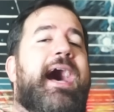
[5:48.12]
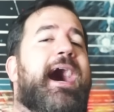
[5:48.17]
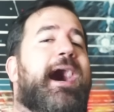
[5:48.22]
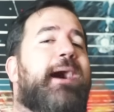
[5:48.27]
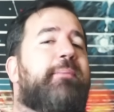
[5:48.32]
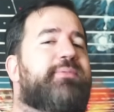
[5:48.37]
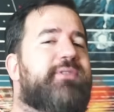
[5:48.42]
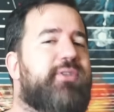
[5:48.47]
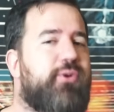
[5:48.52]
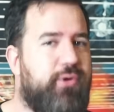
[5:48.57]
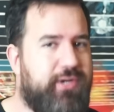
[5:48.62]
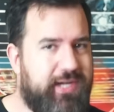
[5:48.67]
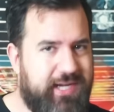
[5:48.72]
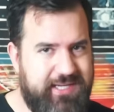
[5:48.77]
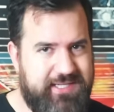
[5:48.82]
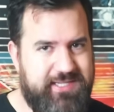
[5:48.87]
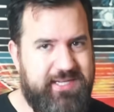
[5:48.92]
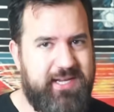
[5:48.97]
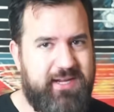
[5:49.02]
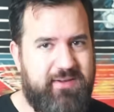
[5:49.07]
Absolut
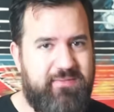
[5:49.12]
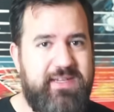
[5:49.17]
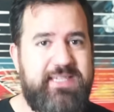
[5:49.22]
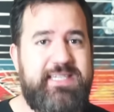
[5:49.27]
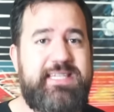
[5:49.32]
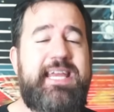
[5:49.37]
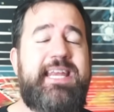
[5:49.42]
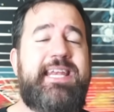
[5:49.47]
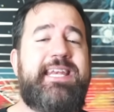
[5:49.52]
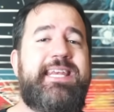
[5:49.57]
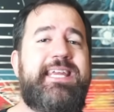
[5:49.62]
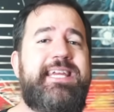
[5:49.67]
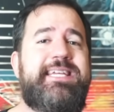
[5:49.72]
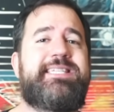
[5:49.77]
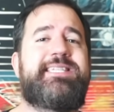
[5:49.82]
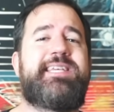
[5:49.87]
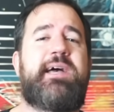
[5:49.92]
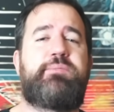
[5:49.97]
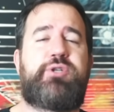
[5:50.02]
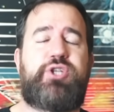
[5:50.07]
richtig. Wir sehen
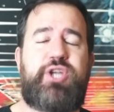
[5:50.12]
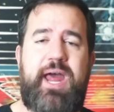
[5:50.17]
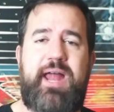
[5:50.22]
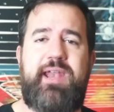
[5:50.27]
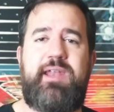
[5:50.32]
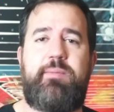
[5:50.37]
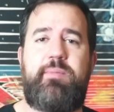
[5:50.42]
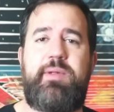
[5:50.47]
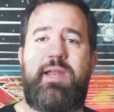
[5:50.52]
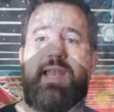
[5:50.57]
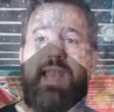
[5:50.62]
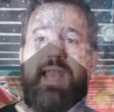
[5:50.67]
nichts am Sternhimmel